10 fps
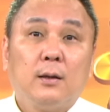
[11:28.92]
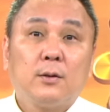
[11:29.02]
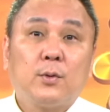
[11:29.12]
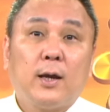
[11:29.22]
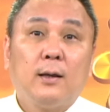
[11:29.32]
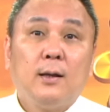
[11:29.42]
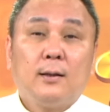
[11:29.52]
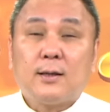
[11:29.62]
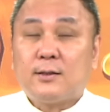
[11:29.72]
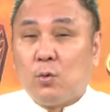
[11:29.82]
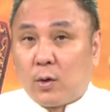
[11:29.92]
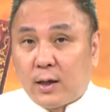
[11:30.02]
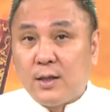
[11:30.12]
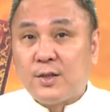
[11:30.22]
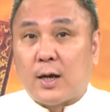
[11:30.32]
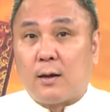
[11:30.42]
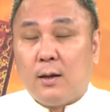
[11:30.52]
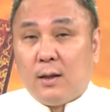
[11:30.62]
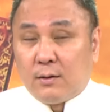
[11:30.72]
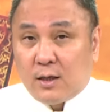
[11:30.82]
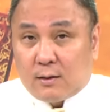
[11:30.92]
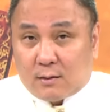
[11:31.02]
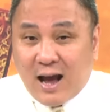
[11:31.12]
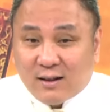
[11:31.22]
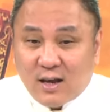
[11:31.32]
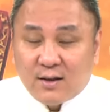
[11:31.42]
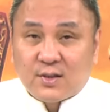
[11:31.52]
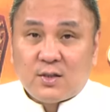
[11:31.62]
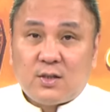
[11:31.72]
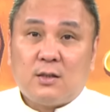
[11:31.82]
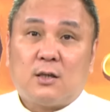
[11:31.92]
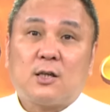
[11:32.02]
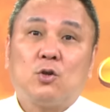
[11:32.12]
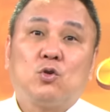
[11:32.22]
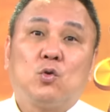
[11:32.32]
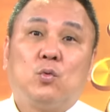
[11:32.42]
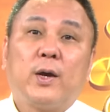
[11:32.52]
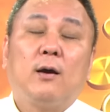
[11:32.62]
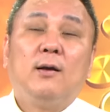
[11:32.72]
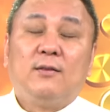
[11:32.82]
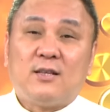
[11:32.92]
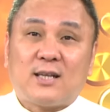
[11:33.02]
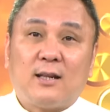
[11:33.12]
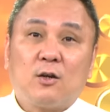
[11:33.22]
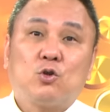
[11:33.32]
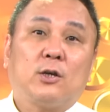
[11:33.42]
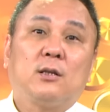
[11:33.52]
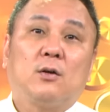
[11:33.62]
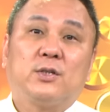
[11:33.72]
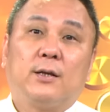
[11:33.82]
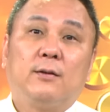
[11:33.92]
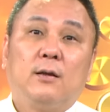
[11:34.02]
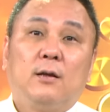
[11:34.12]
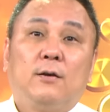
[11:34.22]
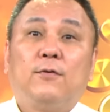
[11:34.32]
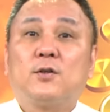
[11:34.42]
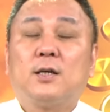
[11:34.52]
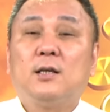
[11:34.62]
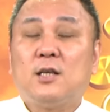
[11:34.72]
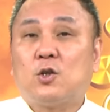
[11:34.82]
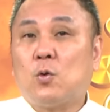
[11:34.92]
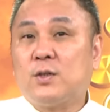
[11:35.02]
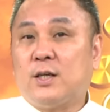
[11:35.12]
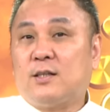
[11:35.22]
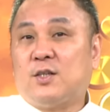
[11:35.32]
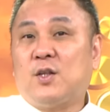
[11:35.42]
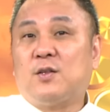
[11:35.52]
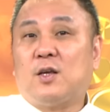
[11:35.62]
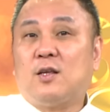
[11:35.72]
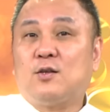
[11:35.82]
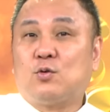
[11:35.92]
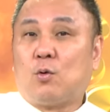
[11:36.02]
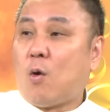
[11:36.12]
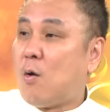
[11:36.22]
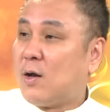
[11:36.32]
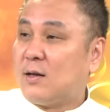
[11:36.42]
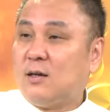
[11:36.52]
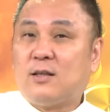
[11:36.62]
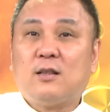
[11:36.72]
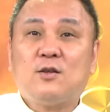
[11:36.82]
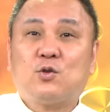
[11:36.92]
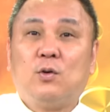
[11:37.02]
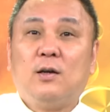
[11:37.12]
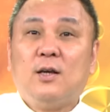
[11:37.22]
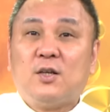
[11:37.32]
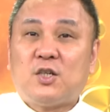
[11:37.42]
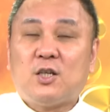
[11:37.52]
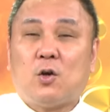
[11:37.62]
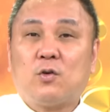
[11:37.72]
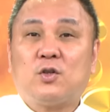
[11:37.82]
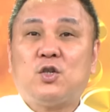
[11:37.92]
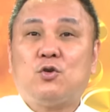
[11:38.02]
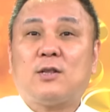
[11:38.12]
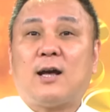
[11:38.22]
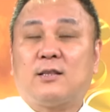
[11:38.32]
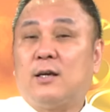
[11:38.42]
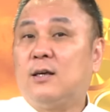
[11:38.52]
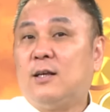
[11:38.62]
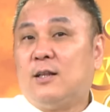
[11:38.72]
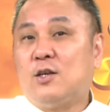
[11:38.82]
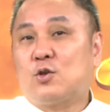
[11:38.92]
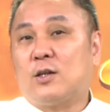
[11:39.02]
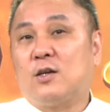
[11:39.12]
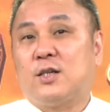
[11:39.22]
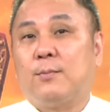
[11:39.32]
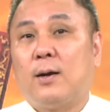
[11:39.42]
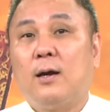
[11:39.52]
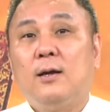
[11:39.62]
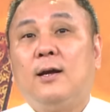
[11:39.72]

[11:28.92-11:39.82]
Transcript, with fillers: 对不对？但是我跟你讲，你踏踏实实的操作股票，你才能够赚到钱。否则，你东杰今天跌停锁，广环科跌停锁，系统又继续大跌，你有赚到钱吗？